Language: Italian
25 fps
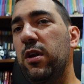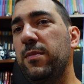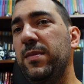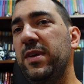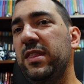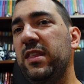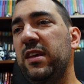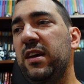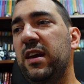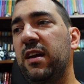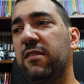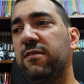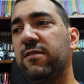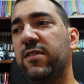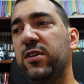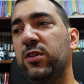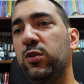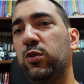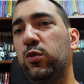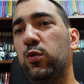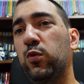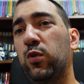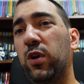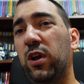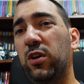le mitiche
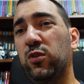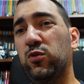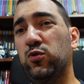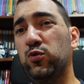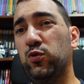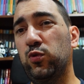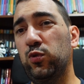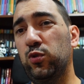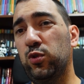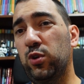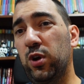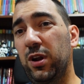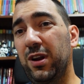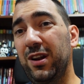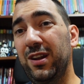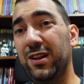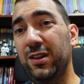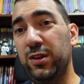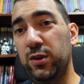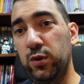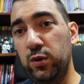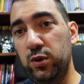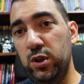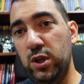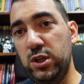avventure, giunto al
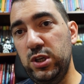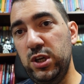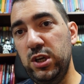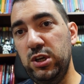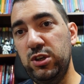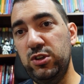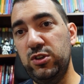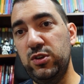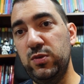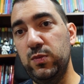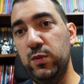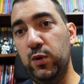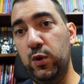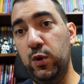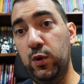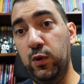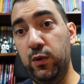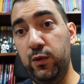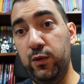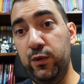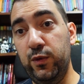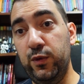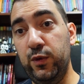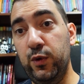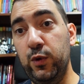
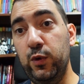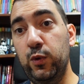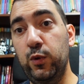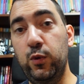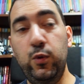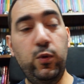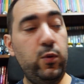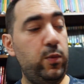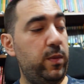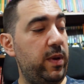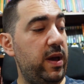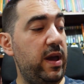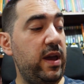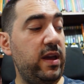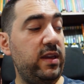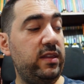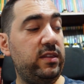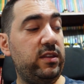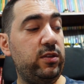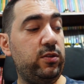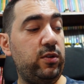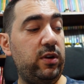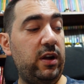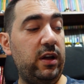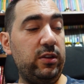dodicesimo volume
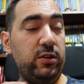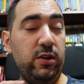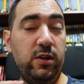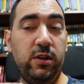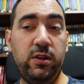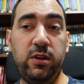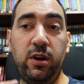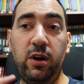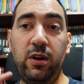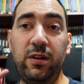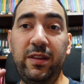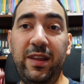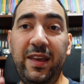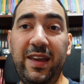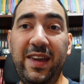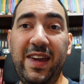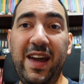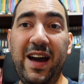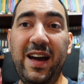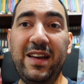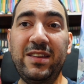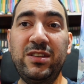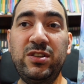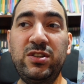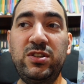intitolato Il Troll dei
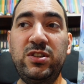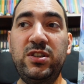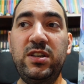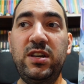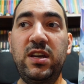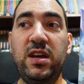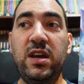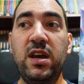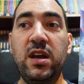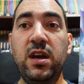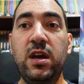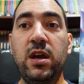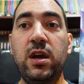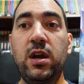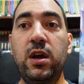Ghiacci,